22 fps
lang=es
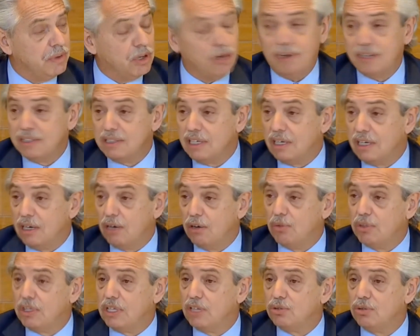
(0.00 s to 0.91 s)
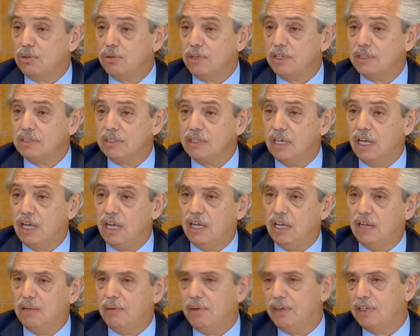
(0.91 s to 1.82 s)
Vayan a nuestras universidades,
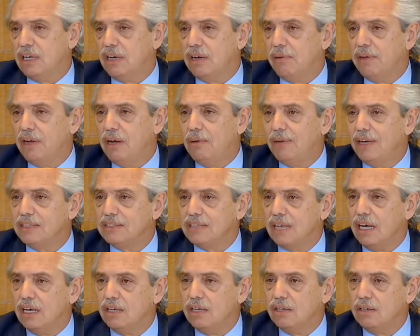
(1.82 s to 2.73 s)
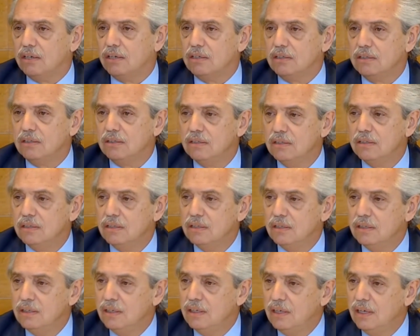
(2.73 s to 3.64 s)
vayan a ver el Balseiro.
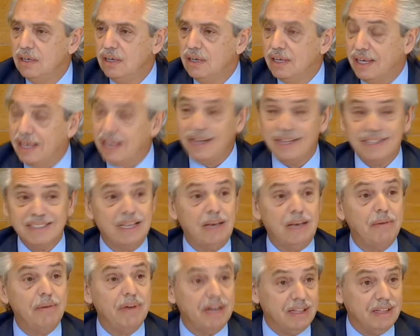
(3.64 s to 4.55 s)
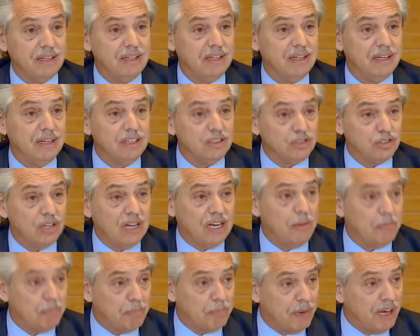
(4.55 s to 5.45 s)
¿Quieren saber qué son
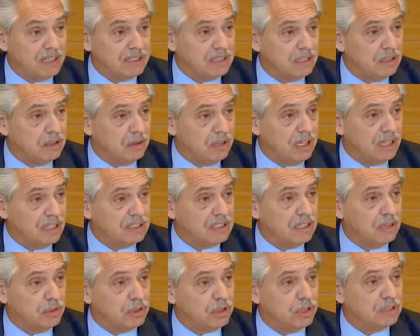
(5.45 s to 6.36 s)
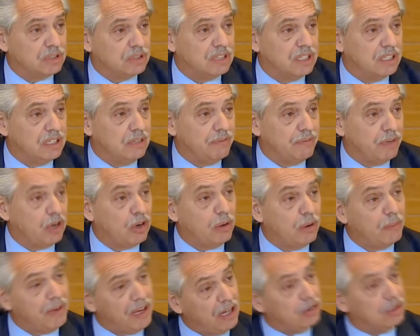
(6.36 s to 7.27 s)
capaces de hacer nuestros científicos?
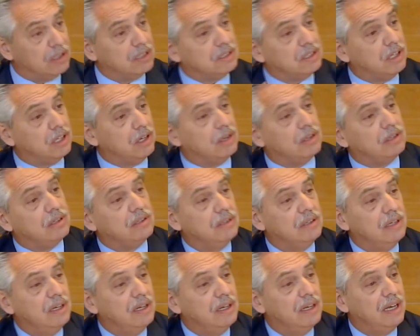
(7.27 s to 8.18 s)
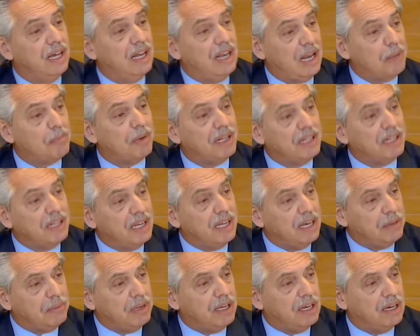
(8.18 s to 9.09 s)
Vean lo que hicieron en la
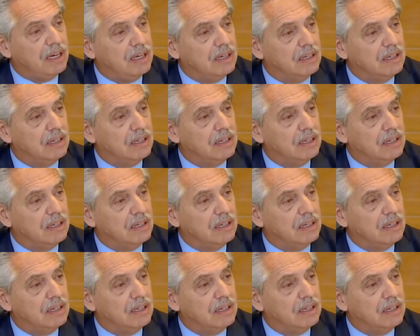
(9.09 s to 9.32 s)
pandemia.